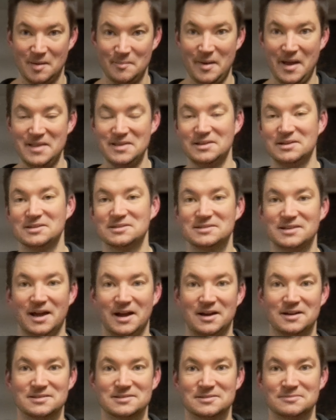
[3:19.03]
Am Ende des
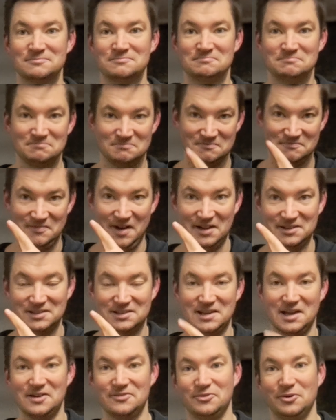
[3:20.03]
Tages
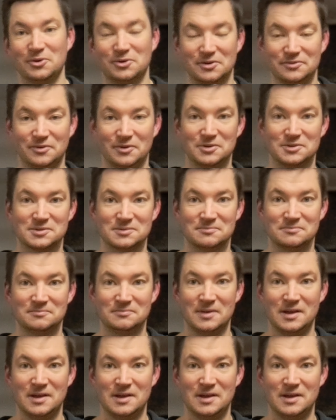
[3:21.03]
wartet der Erfolg auf euch.